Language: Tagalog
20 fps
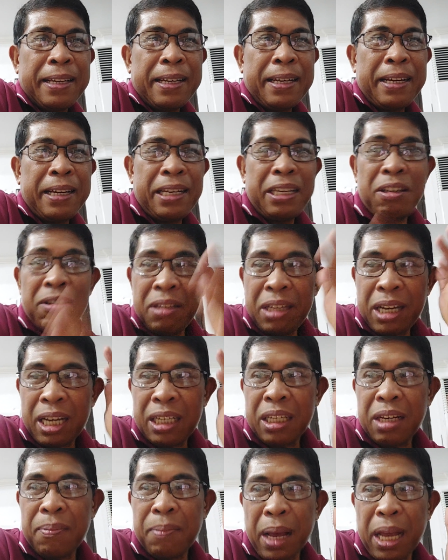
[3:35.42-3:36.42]
Ah, you
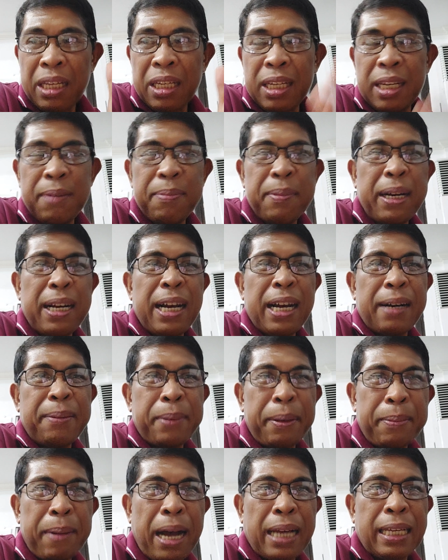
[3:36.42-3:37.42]
just imagine mga
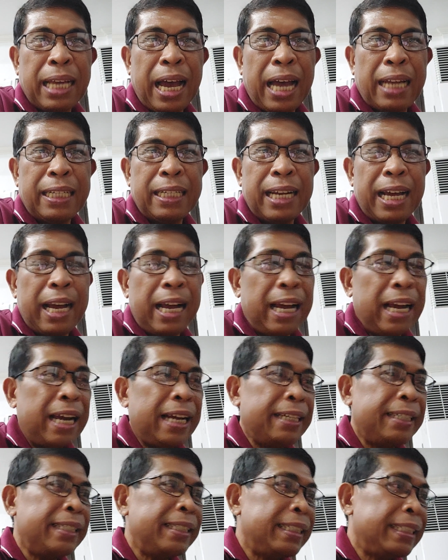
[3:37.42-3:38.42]
kababayan na
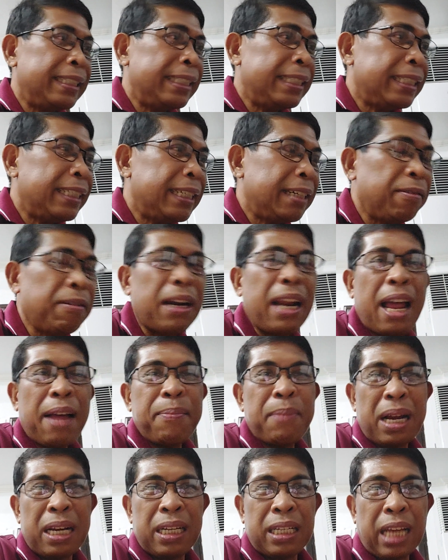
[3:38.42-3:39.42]

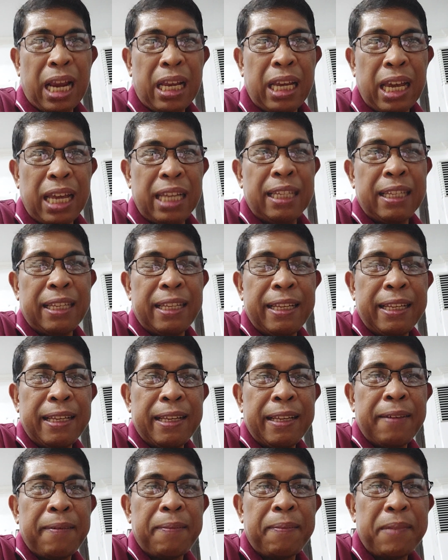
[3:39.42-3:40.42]
wala mang sakit,
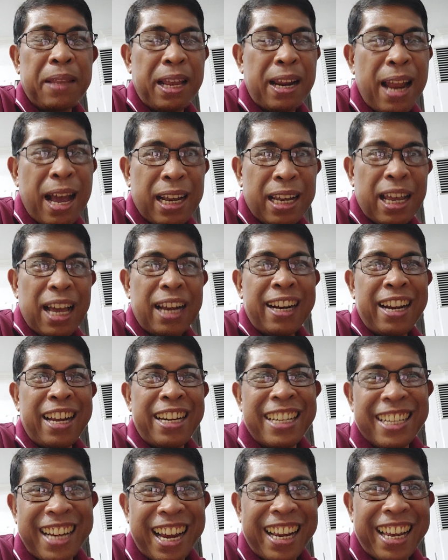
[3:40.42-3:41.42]
nilagyan
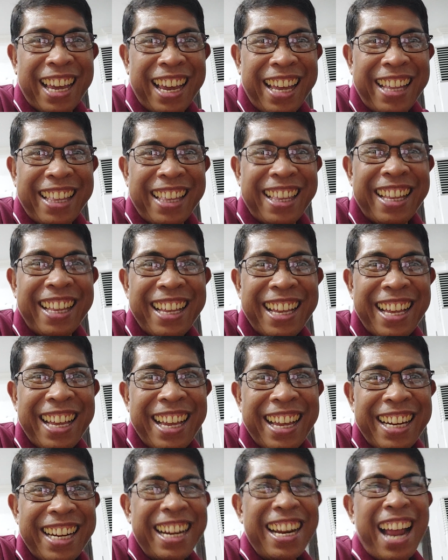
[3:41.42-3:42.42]
ng sakit.
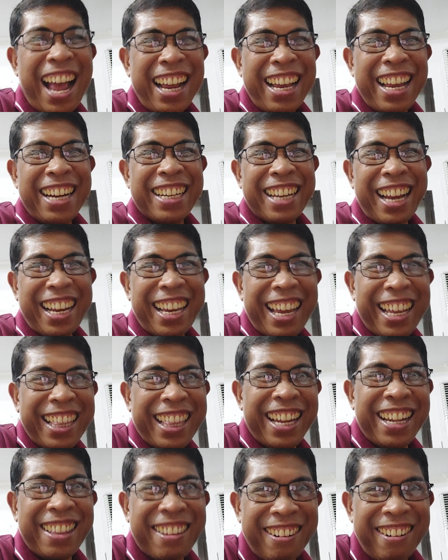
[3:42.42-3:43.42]
Dinaging
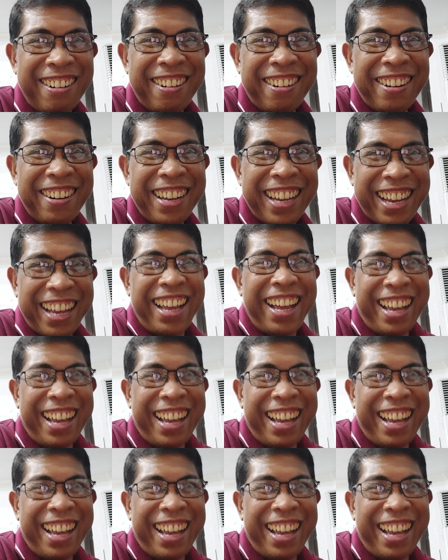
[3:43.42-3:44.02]
sakitin tuloy.